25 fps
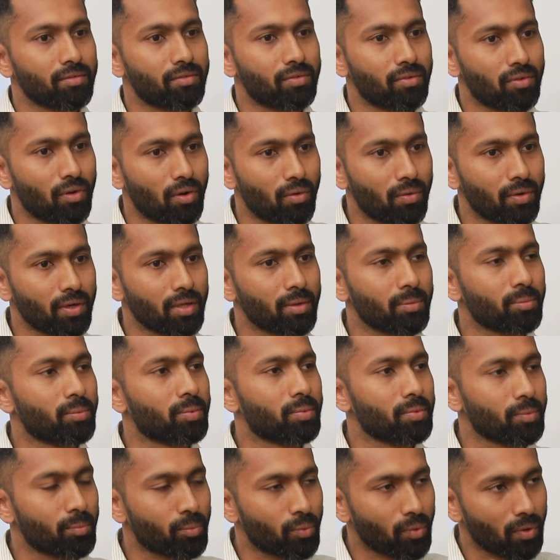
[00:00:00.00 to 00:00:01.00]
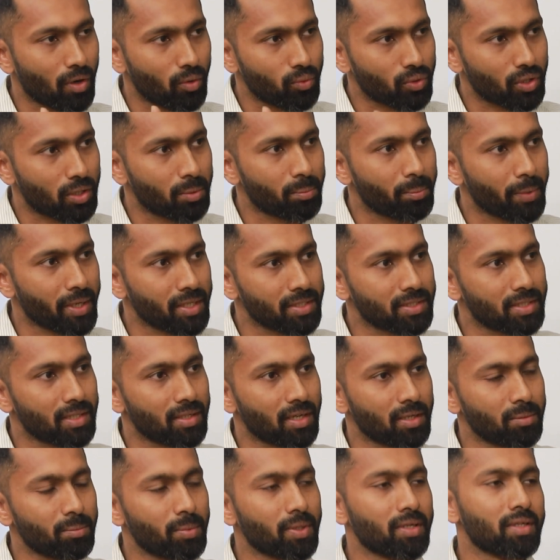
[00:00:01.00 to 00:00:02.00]
ஃபார்வர்டாக uh, அவுட்கம் பேஸ்டாக
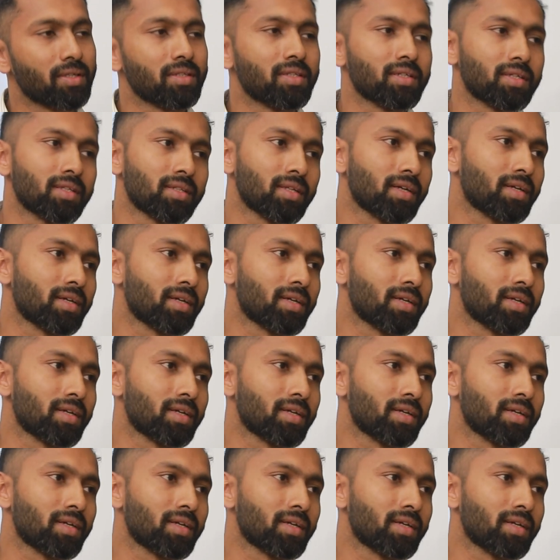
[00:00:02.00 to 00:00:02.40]
ரன் பண்ணுறதுக்கு